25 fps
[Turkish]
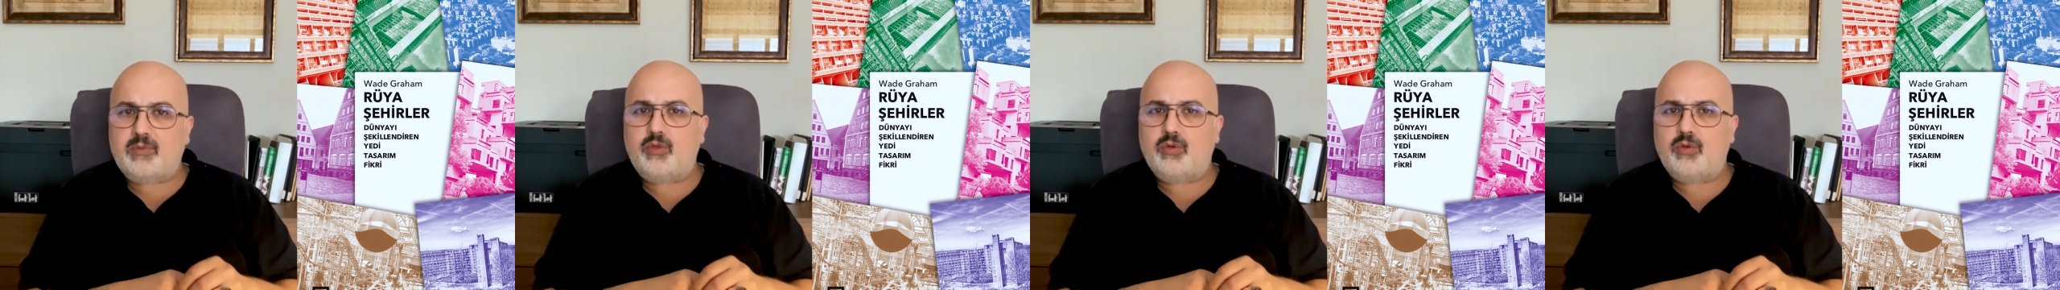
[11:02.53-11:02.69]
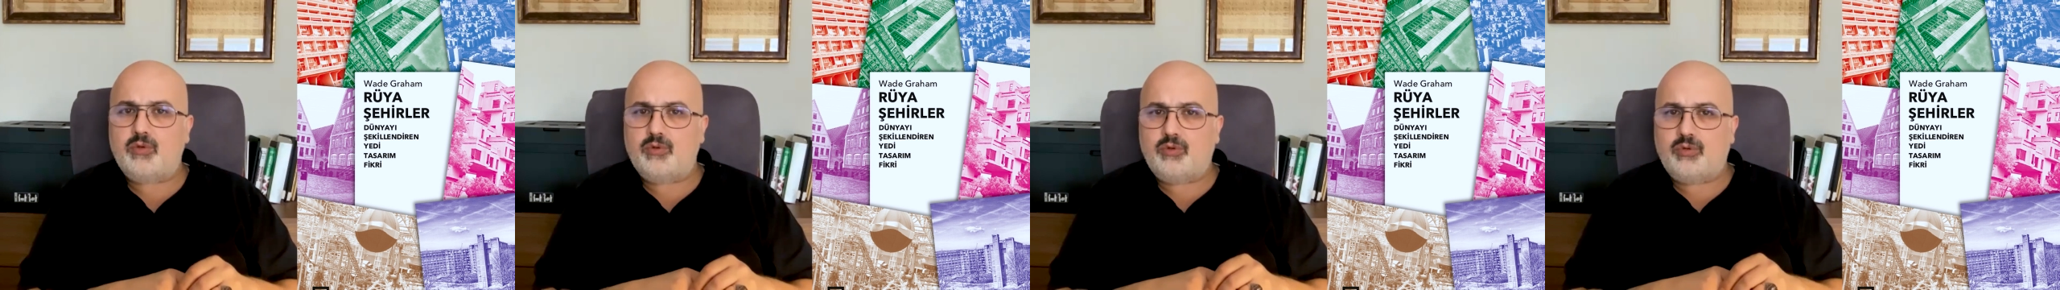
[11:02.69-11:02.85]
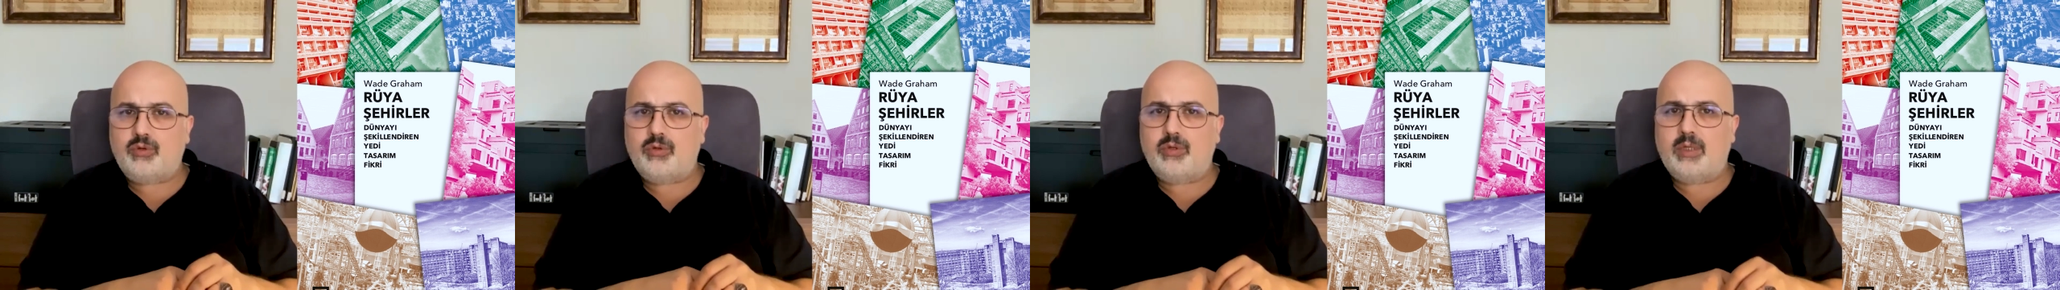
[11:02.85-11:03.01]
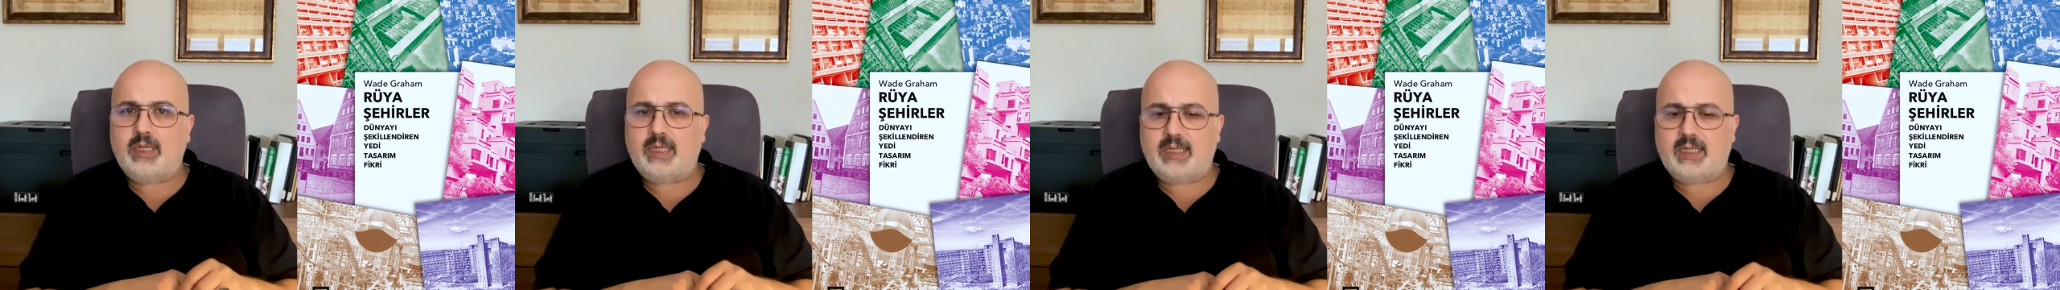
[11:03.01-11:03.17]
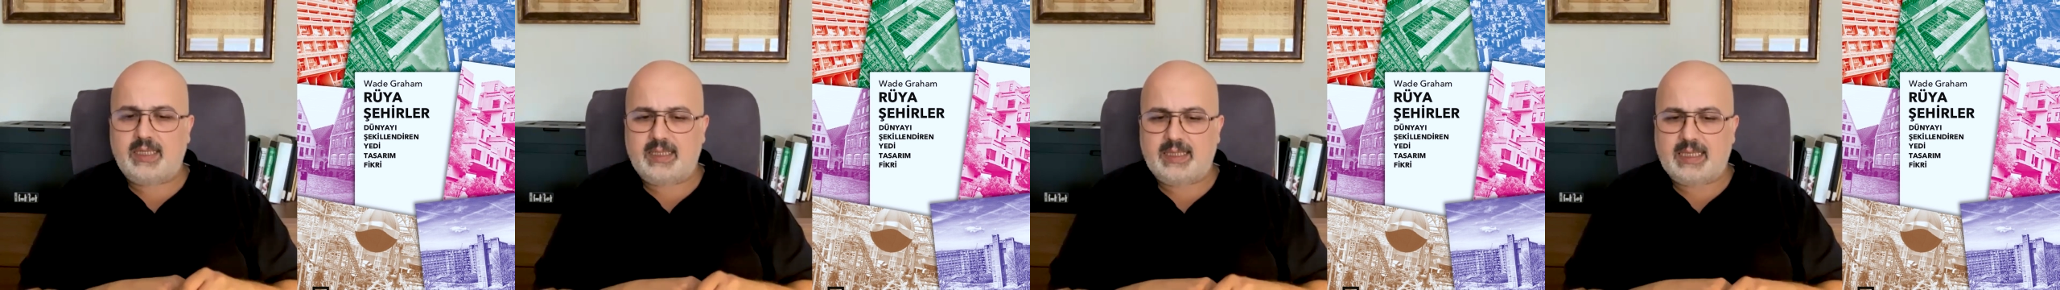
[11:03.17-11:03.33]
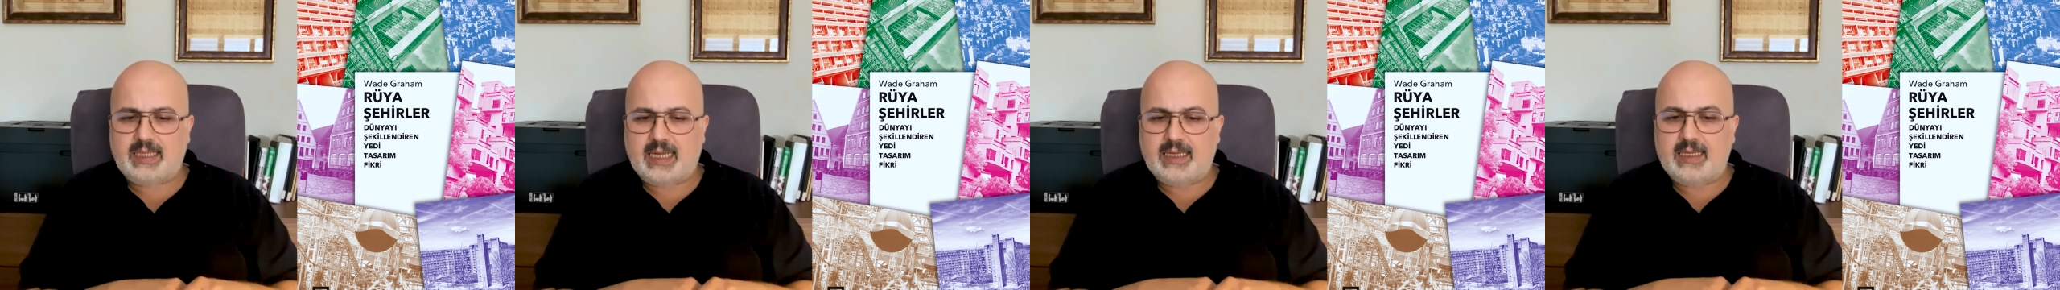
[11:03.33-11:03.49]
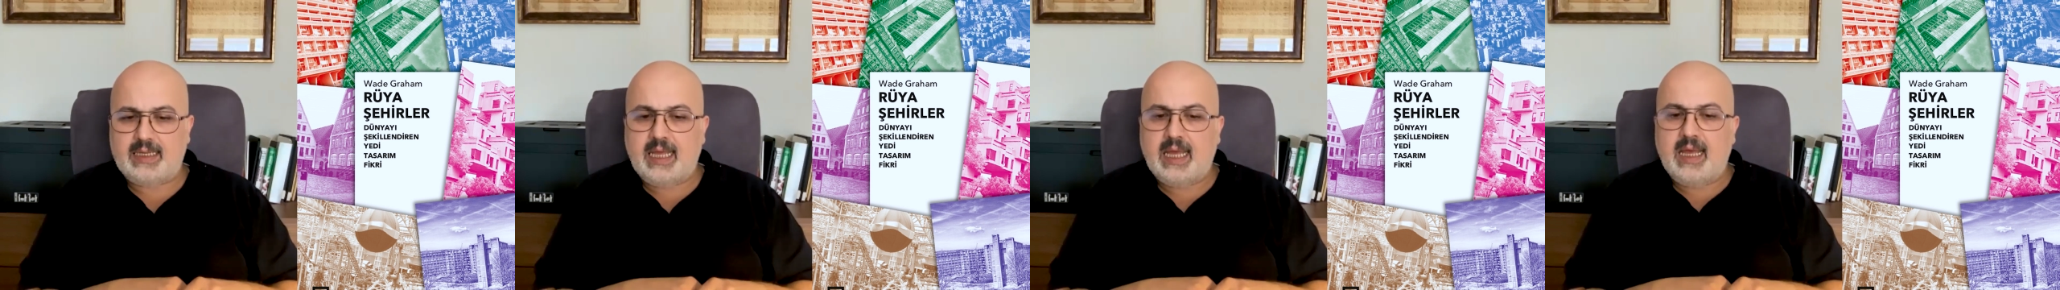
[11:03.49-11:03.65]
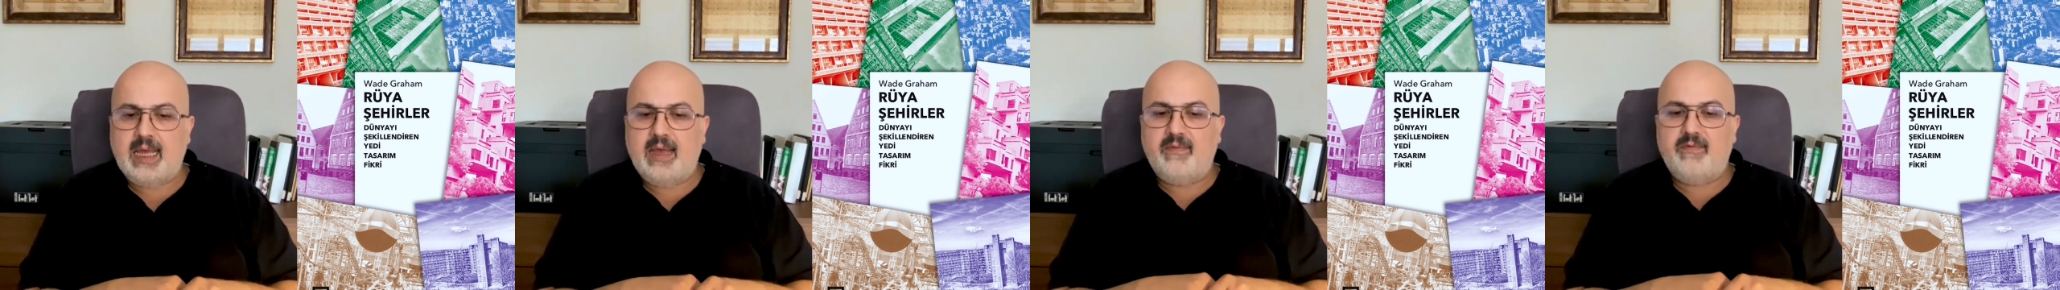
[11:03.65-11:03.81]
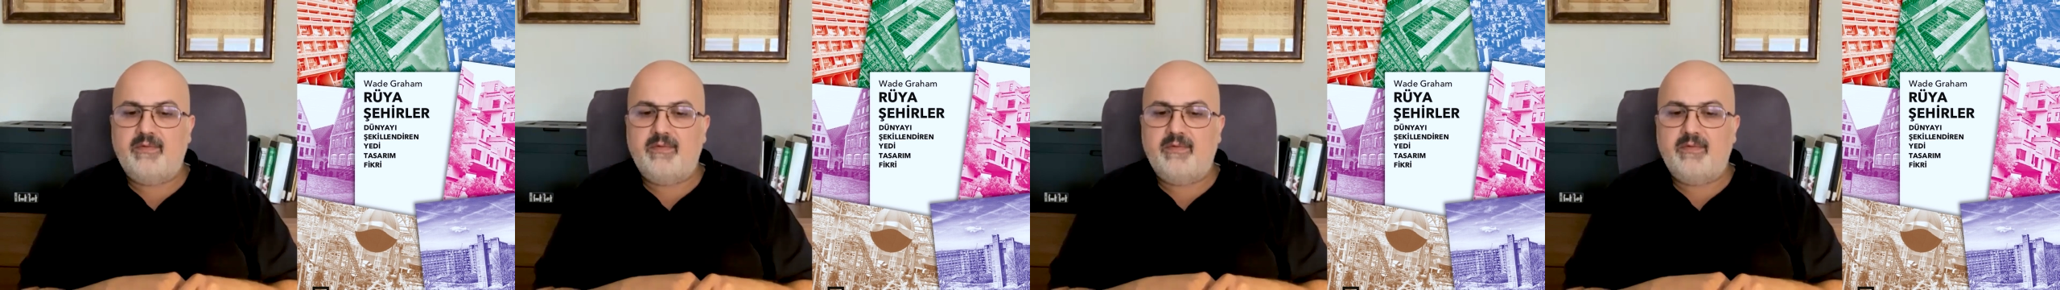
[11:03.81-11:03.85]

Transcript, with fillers: kültürlerinden